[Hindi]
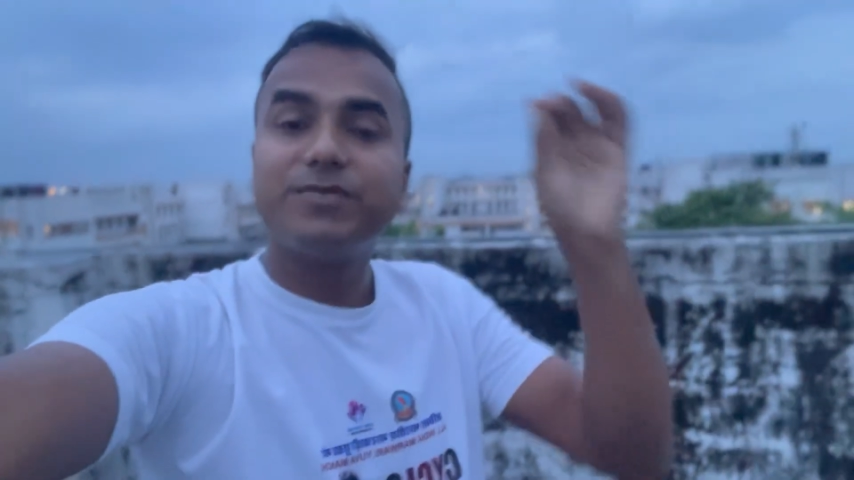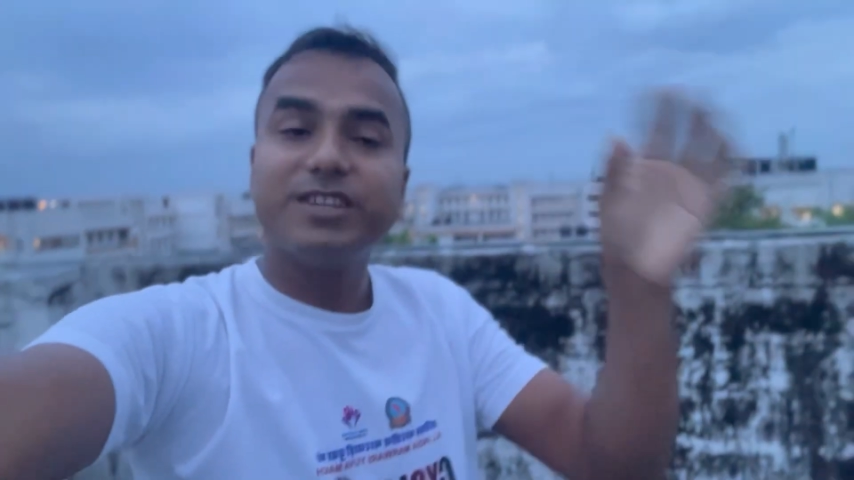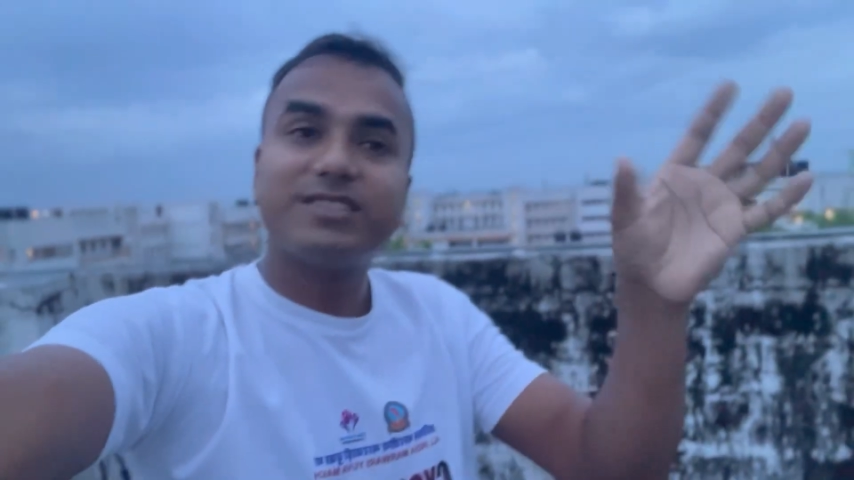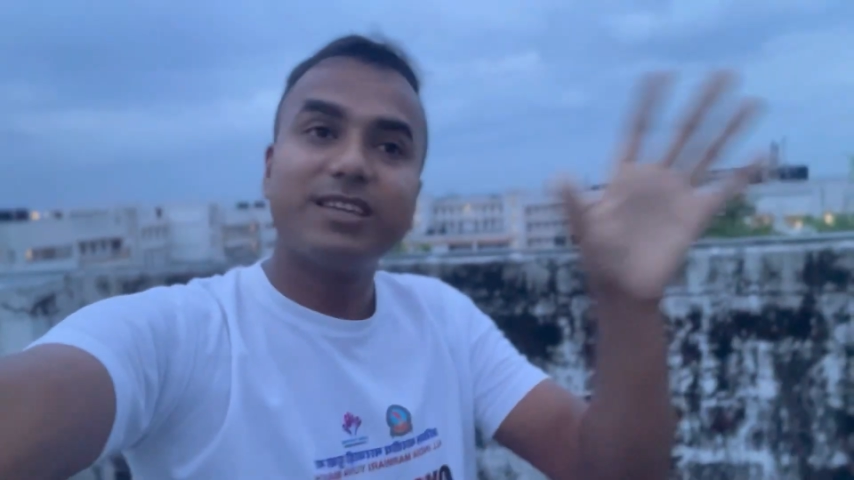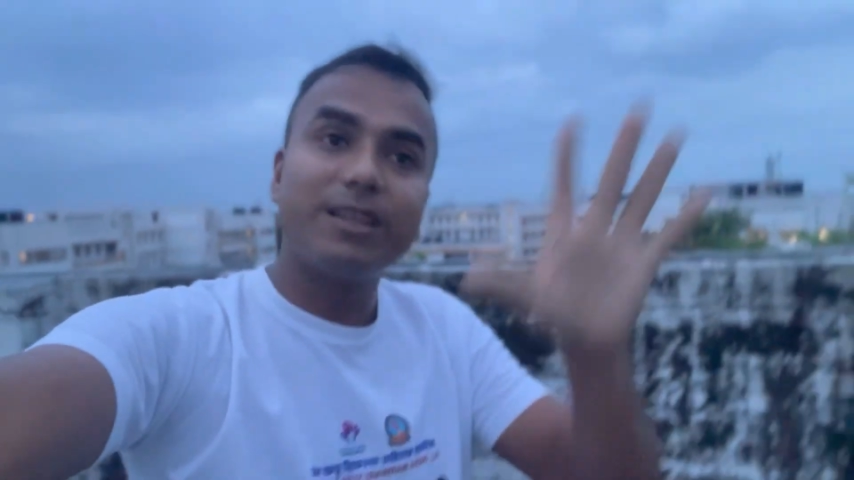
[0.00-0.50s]

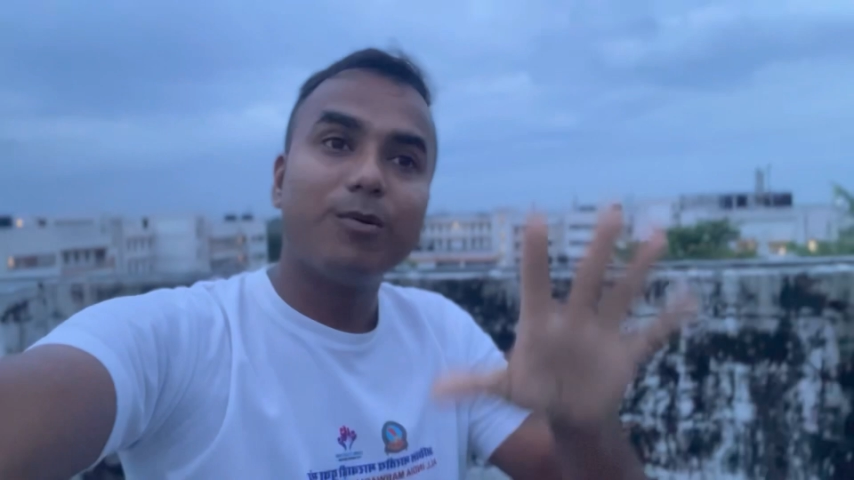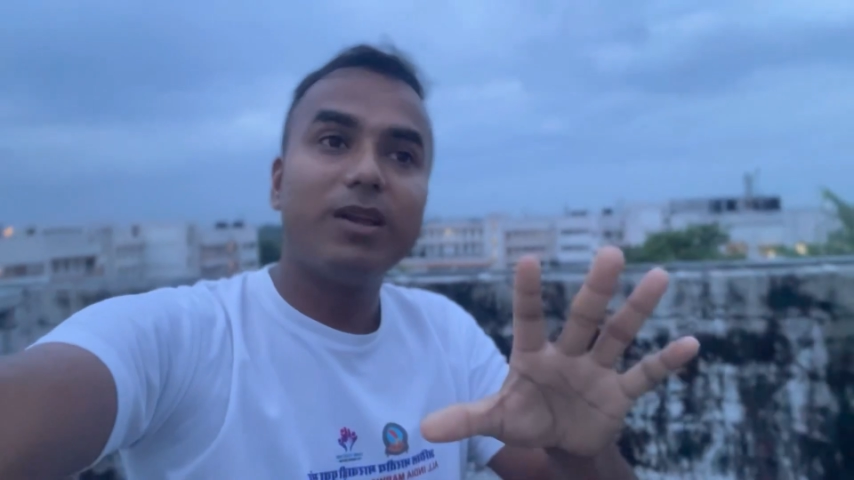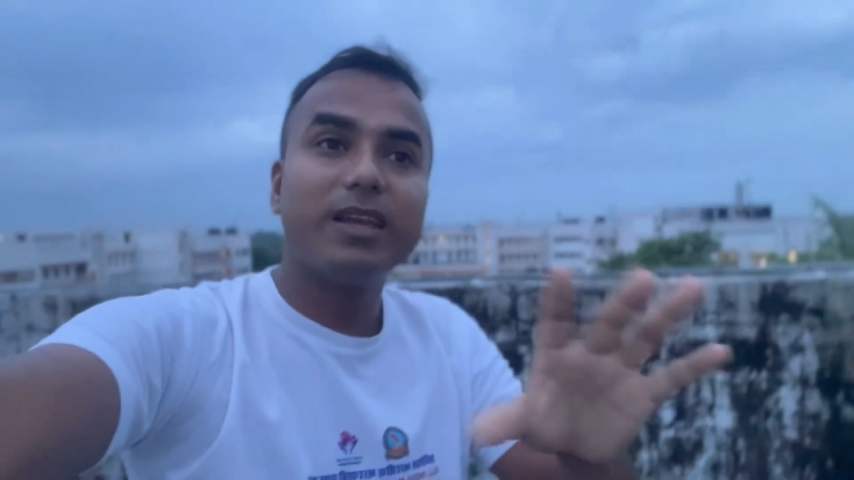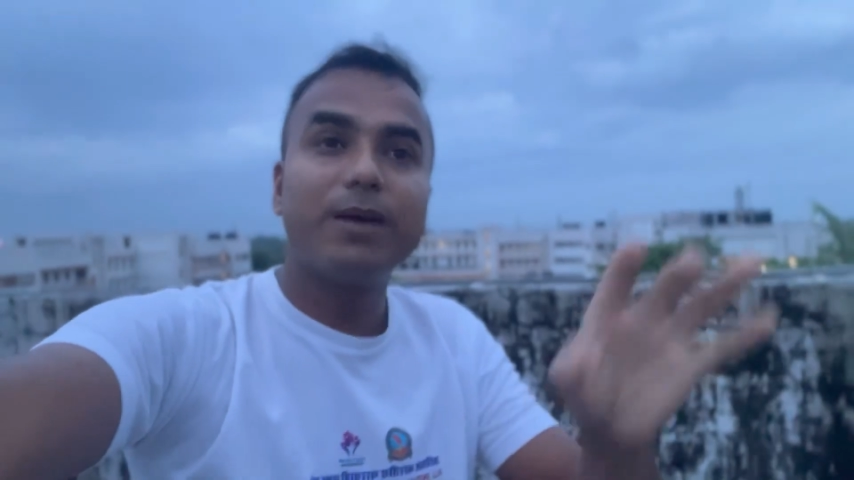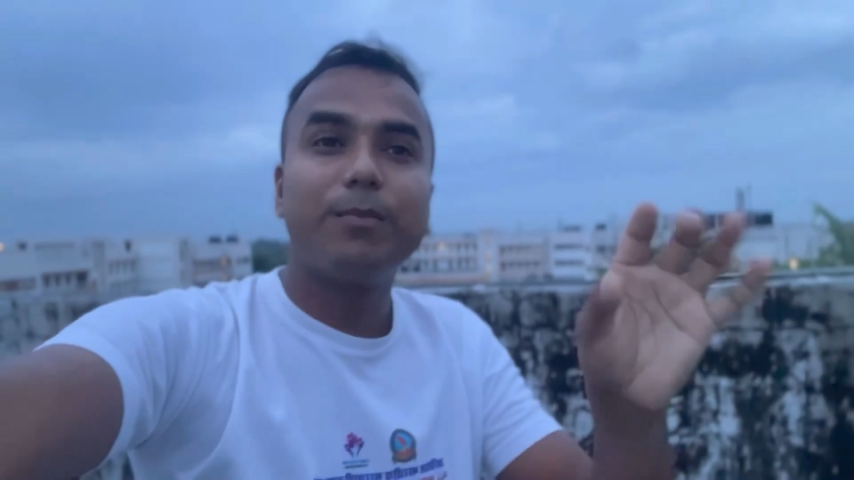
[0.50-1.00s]
जैसे
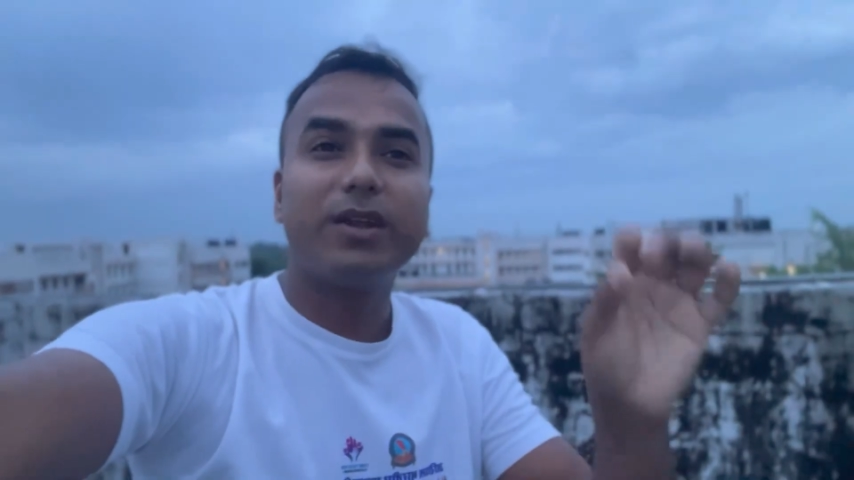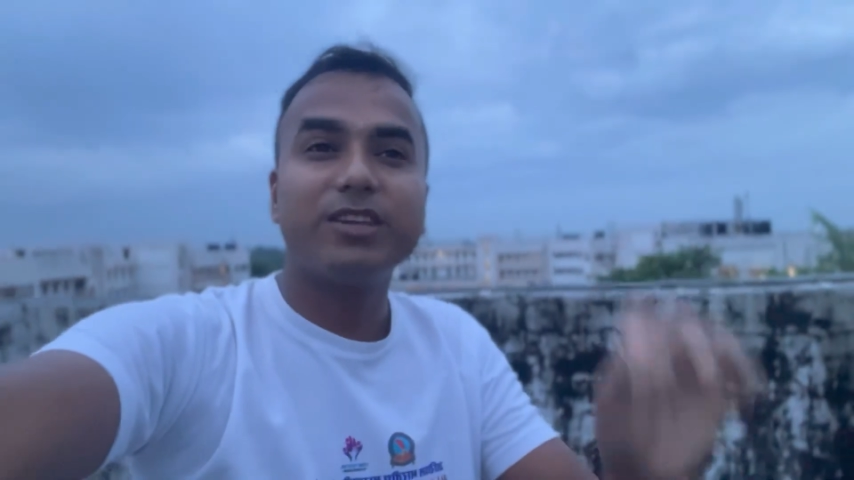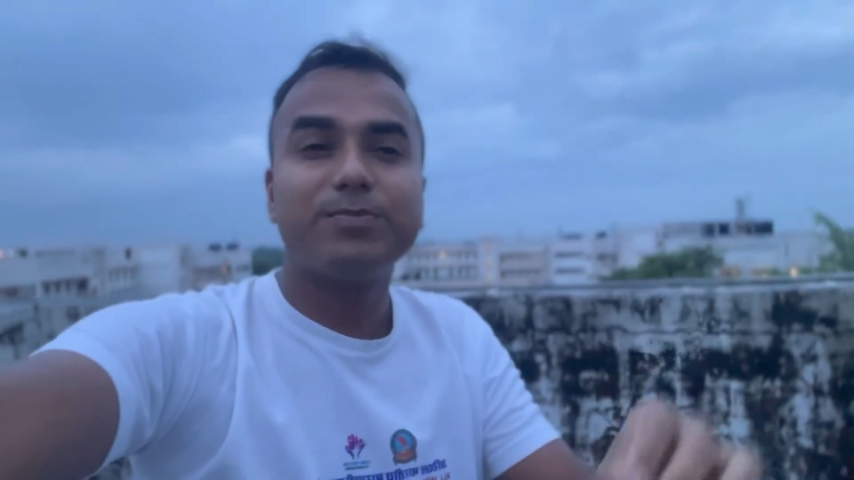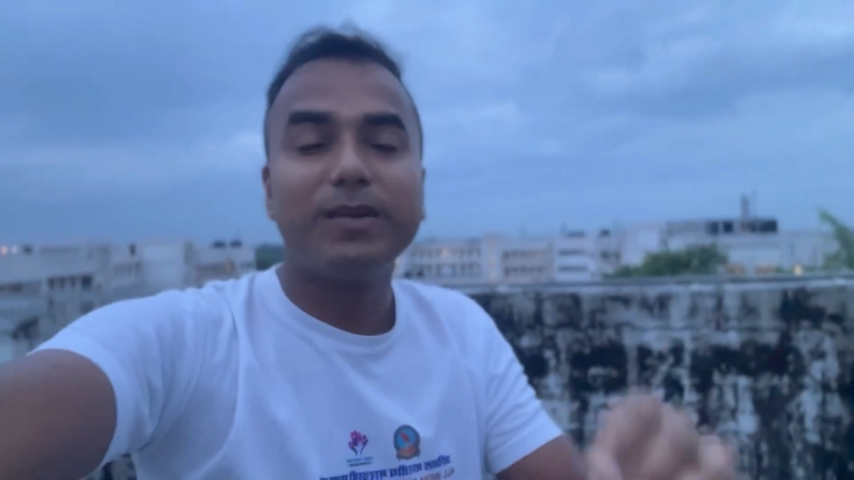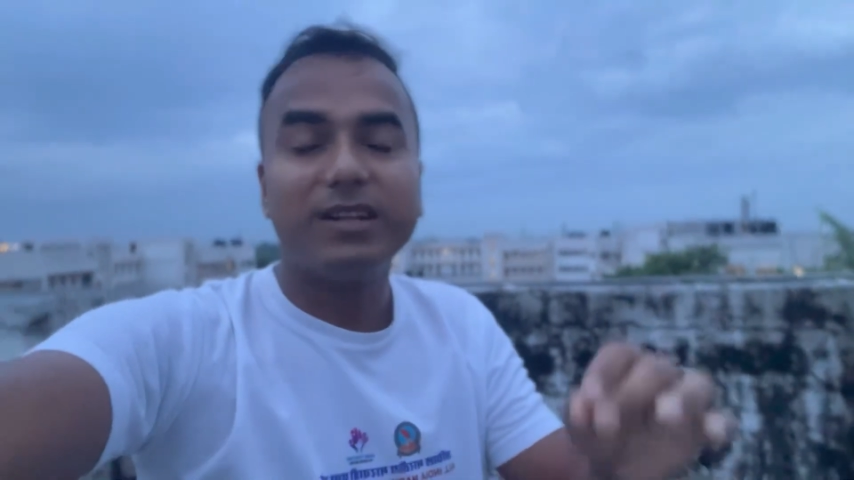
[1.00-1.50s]
दिवाली का
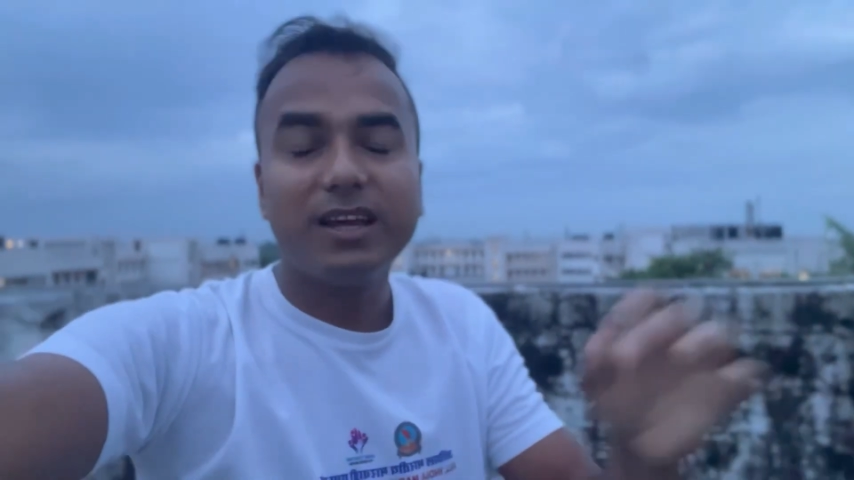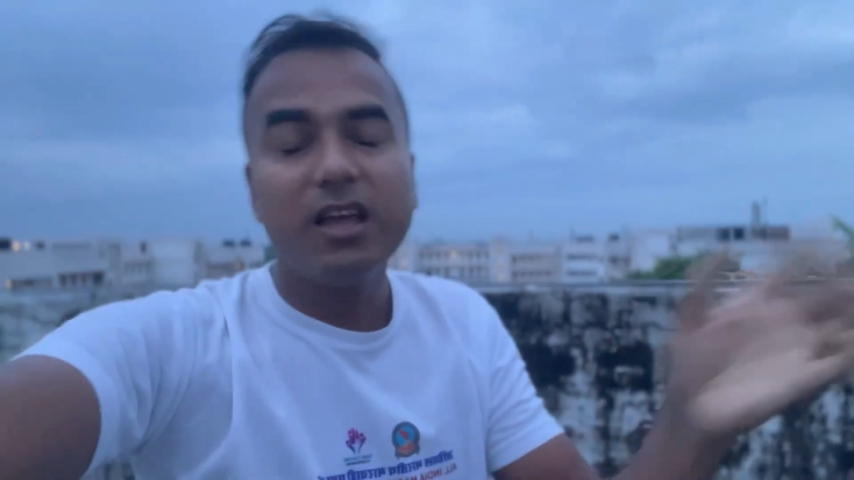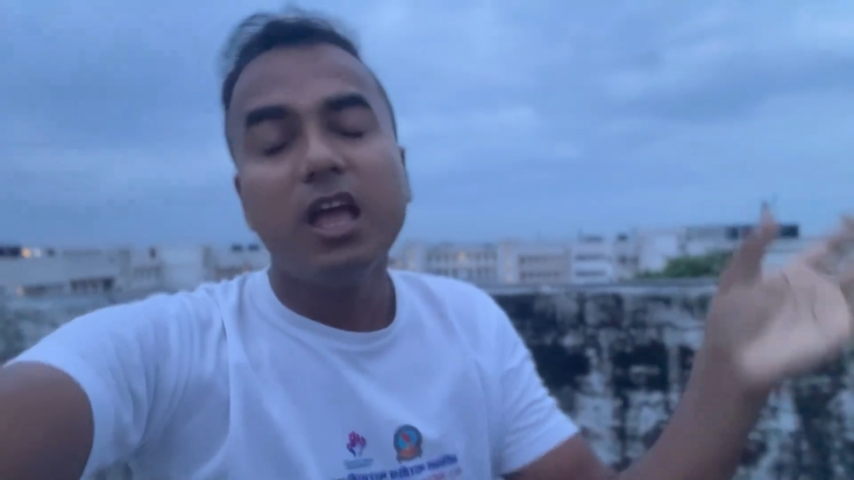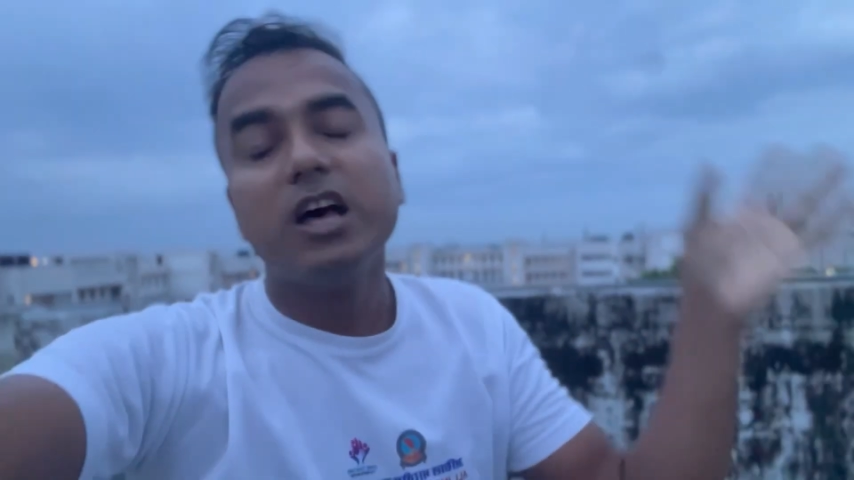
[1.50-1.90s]
बोनस मिलता है